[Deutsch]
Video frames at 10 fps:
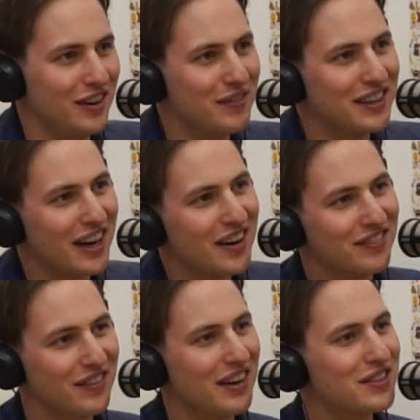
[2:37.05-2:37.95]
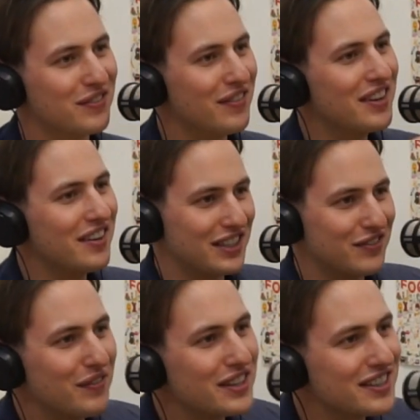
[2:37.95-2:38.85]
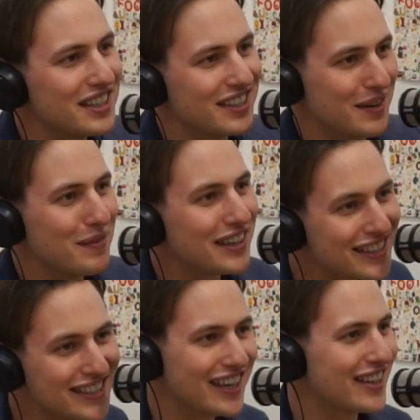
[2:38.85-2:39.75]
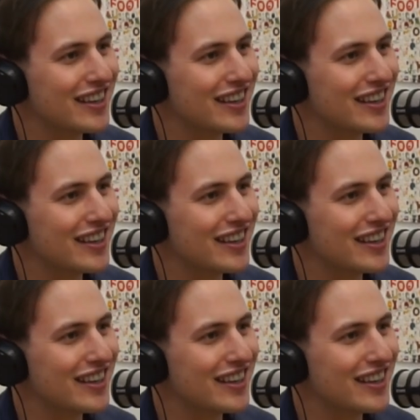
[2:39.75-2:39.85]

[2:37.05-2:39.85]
Wenn man da, wenn, ja, also wenn, also wenn man es nicht thematisiert,